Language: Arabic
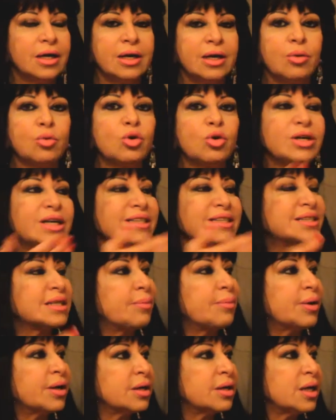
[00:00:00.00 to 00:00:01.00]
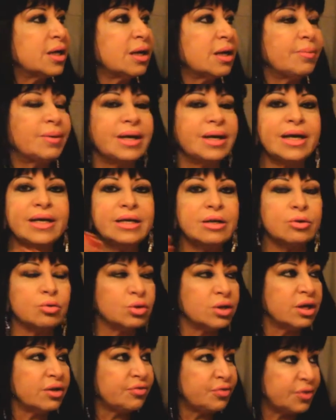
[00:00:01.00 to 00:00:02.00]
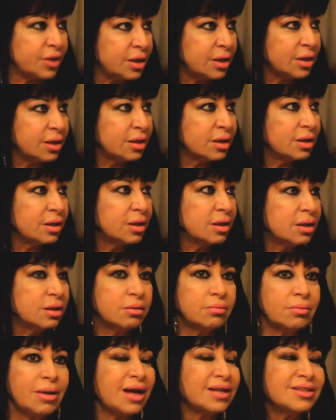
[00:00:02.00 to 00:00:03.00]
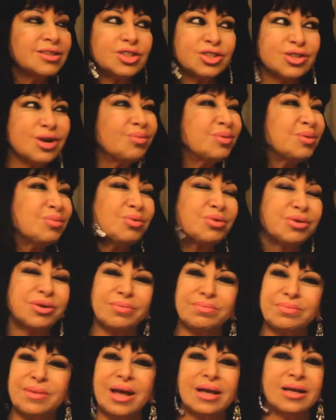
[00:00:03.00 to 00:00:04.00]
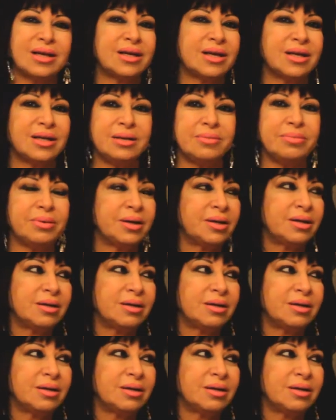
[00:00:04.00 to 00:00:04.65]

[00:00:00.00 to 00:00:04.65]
لو كنا استمرينا باللي احنا كنا فيه محدش ضامن بكره بتاعنا كان يبقى